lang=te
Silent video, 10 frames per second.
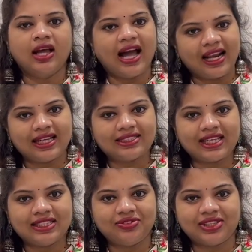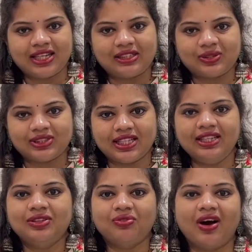అలాగే సైజ్ విషయానికి వస్తే
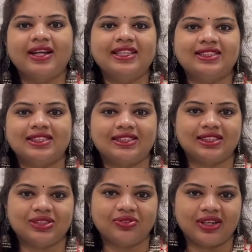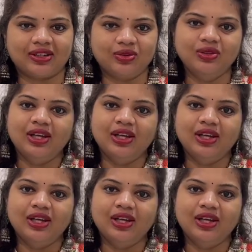ఫార్టీ ఇంచెస్ చెస్ట్ వరకు